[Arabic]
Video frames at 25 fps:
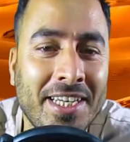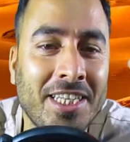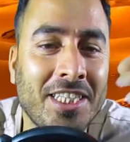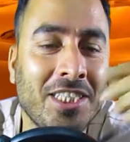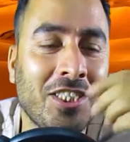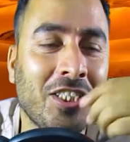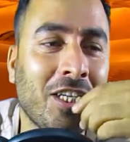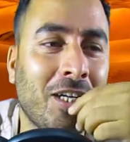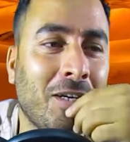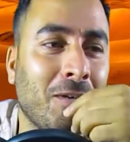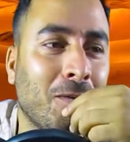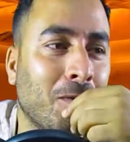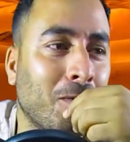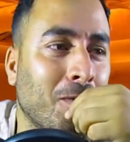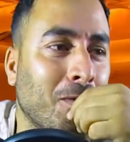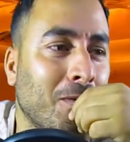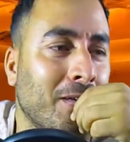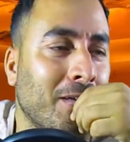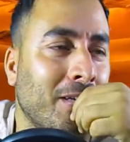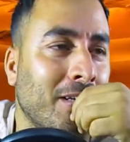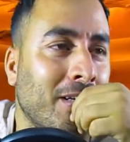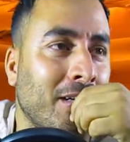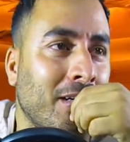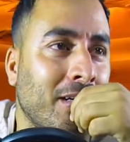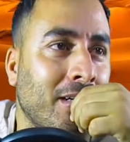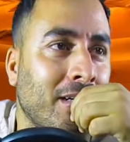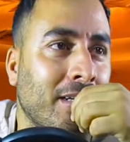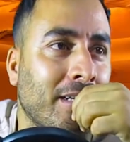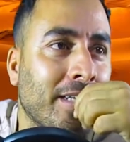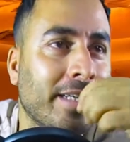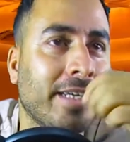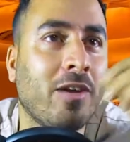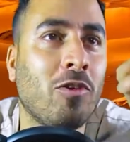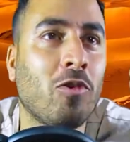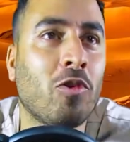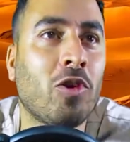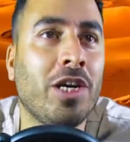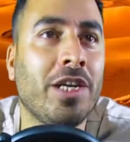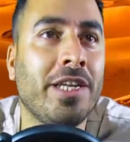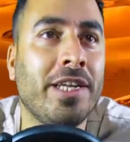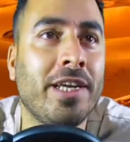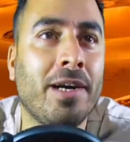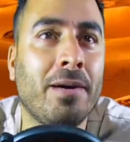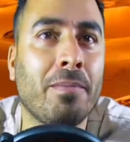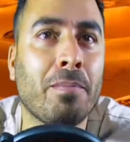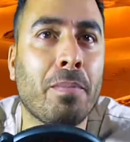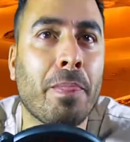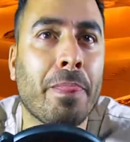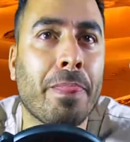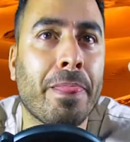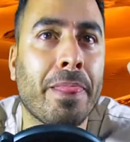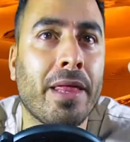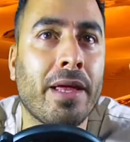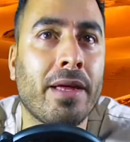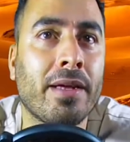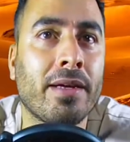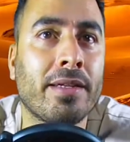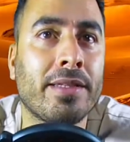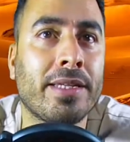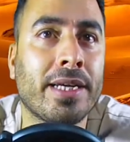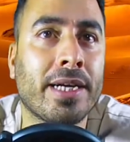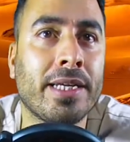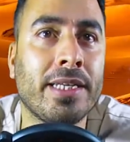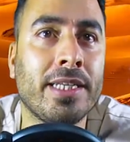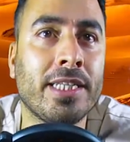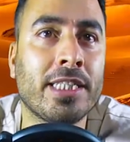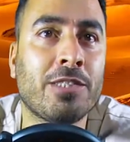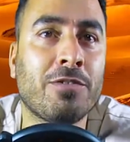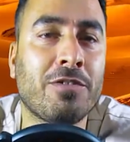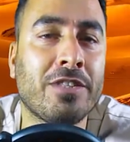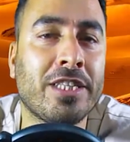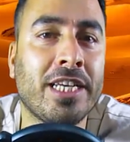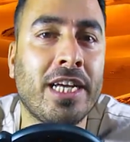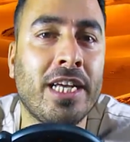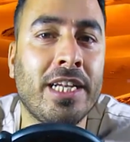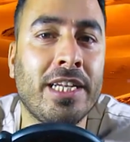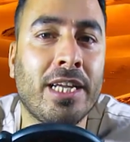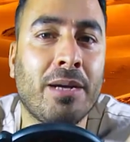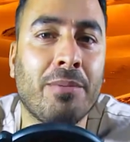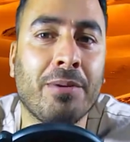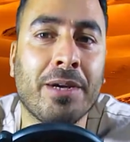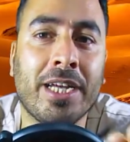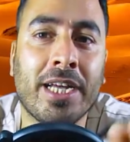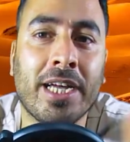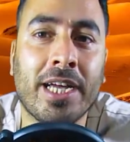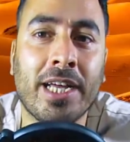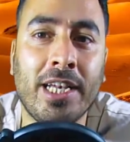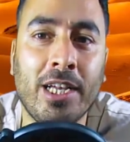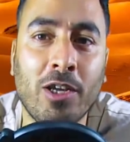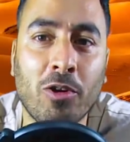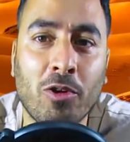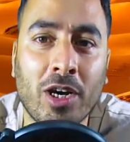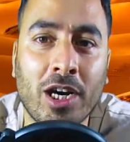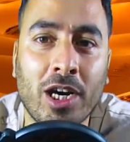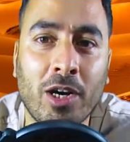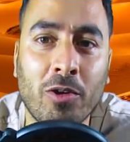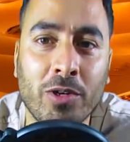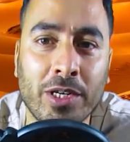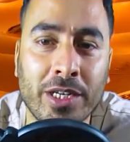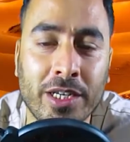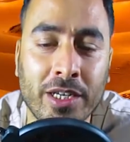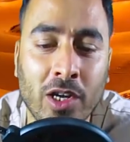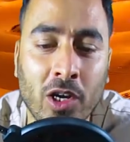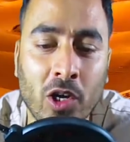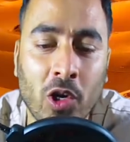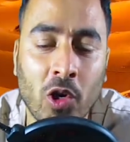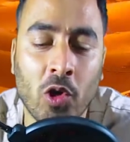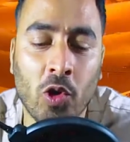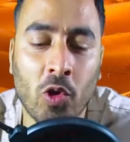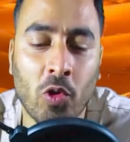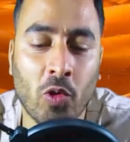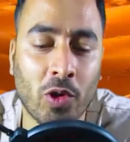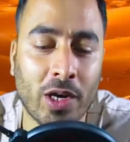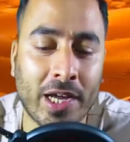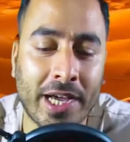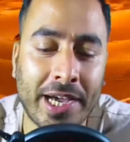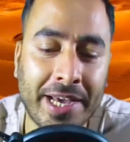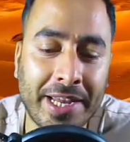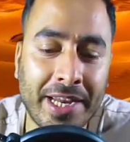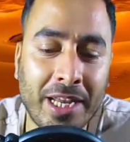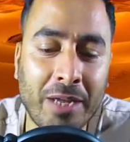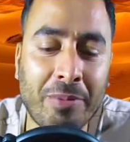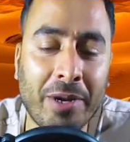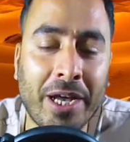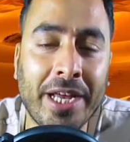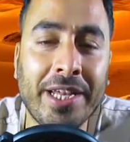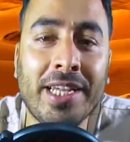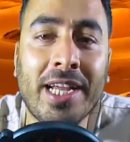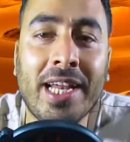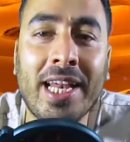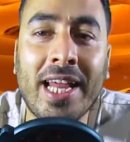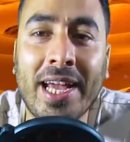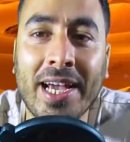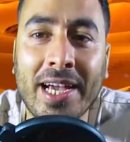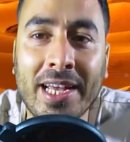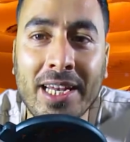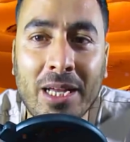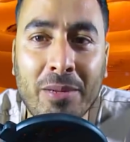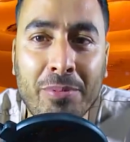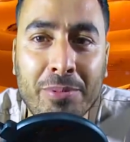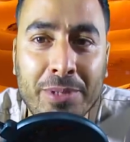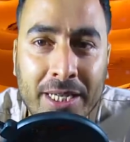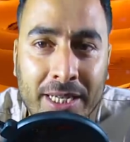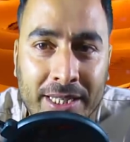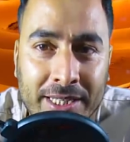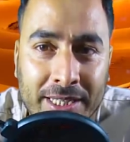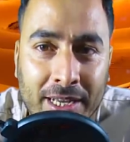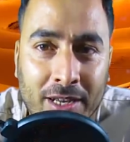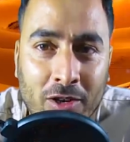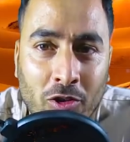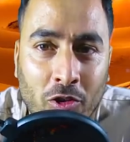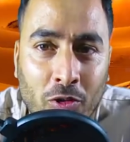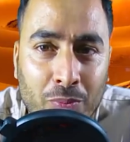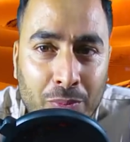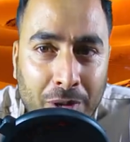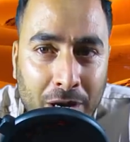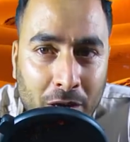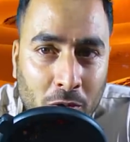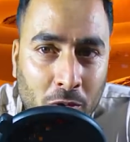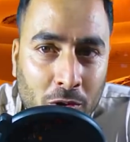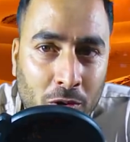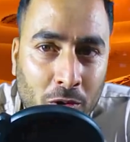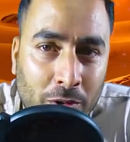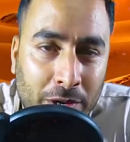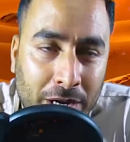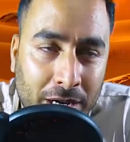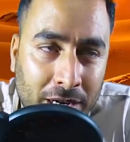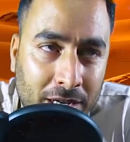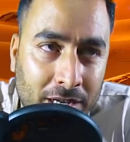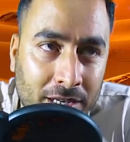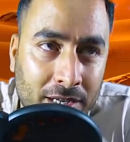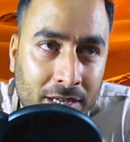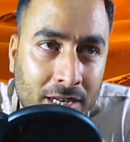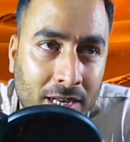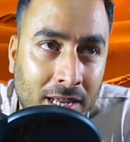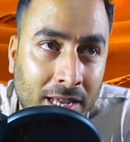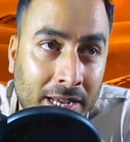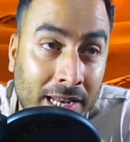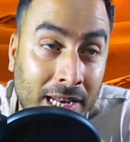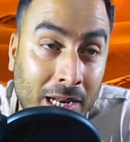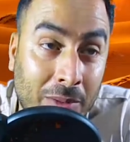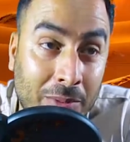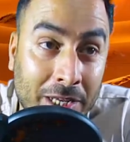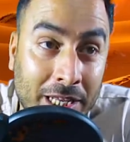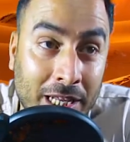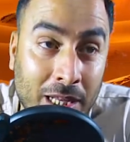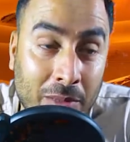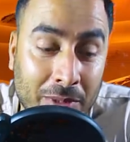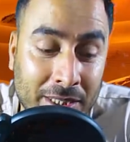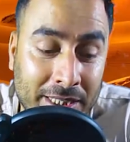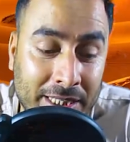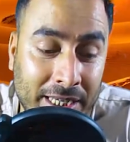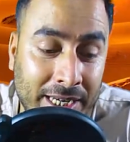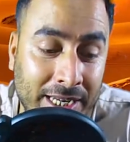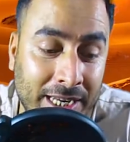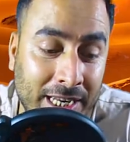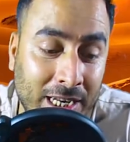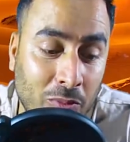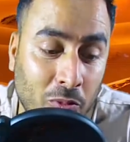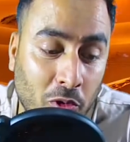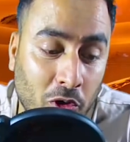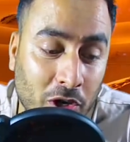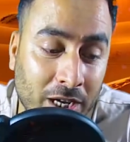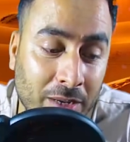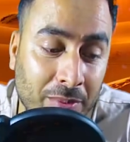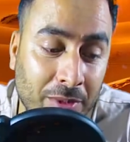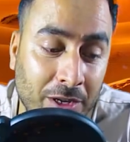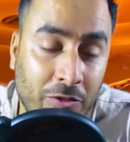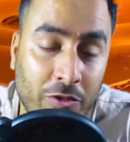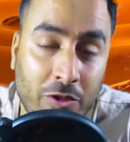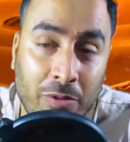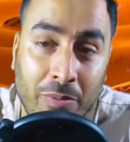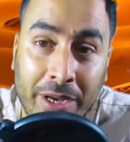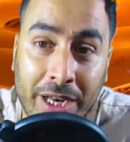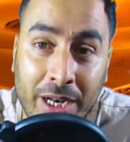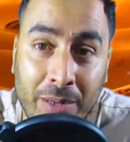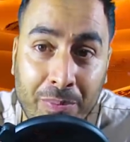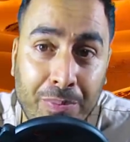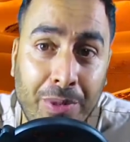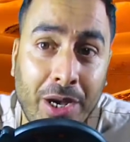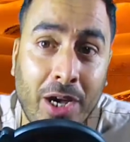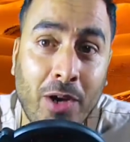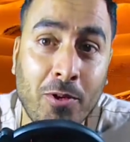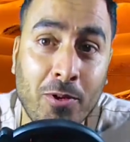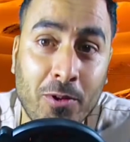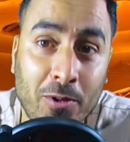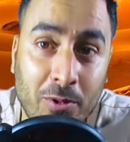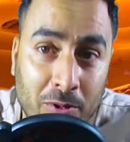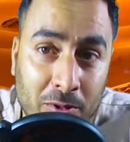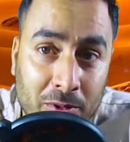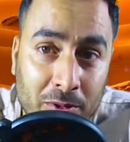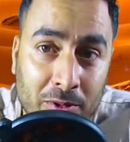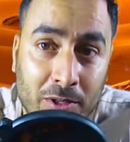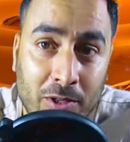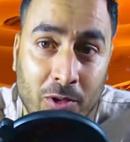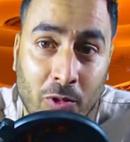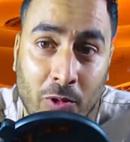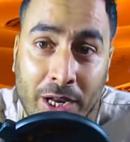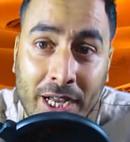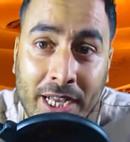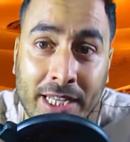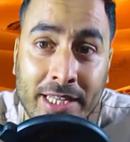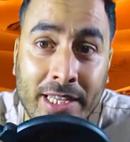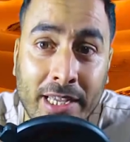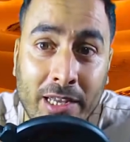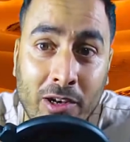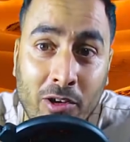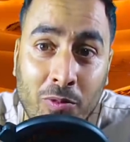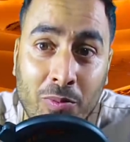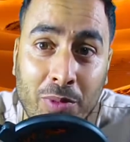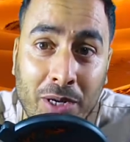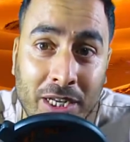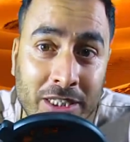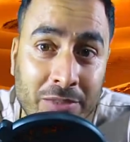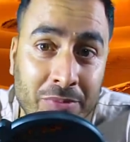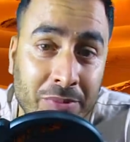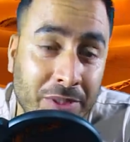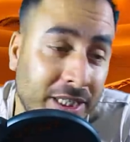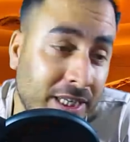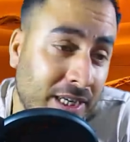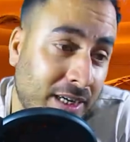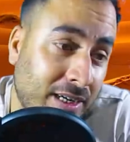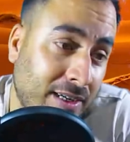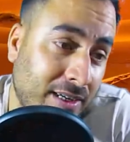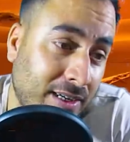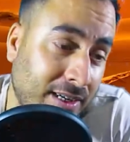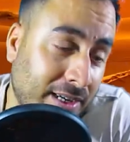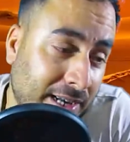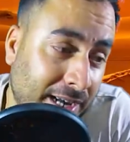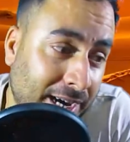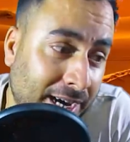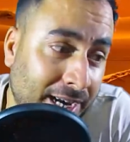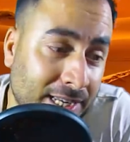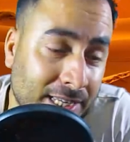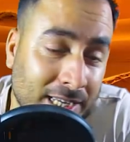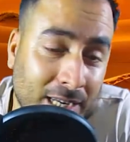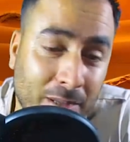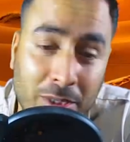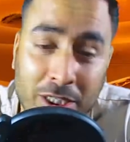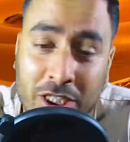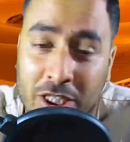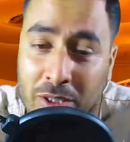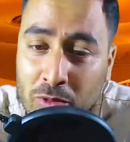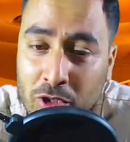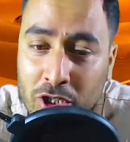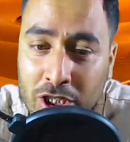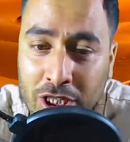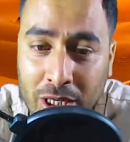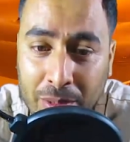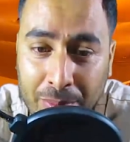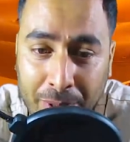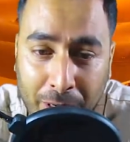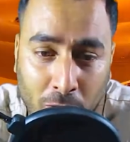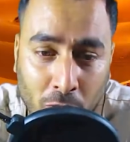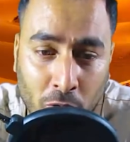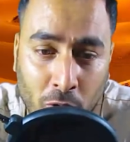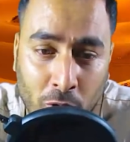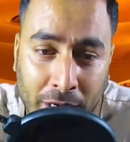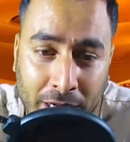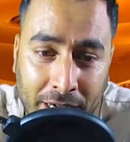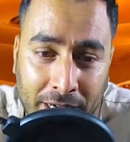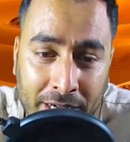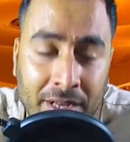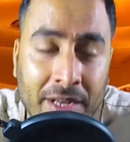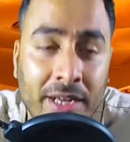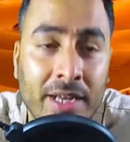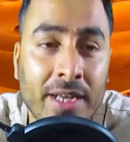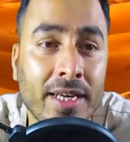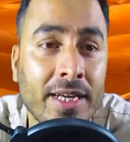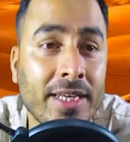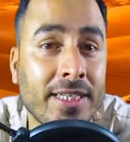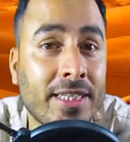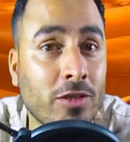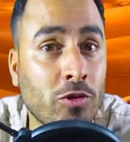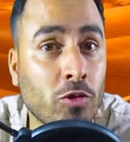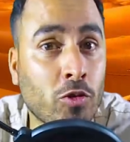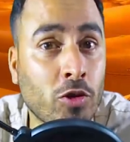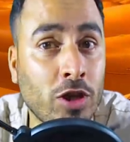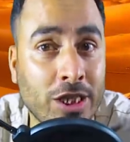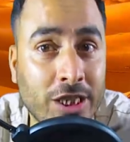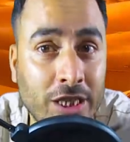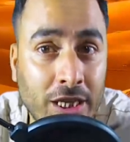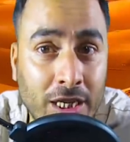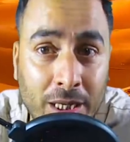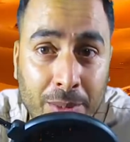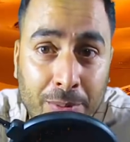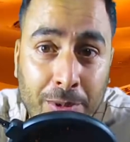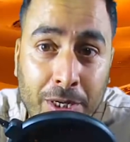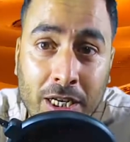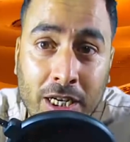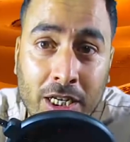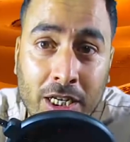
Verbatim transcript: اللي جاو قالوا لك حنا داك النصف ديالنا بغينا نخليوه خاويين والغريب ان الاغلبيه ديالهم باعوا الاوراق الاغلبيه المصريين المقيمين في المغرب باعوا الوراق ديالهم باثمنه عاليه ماشي مشكل باعوا الوراق اذا دوك اللي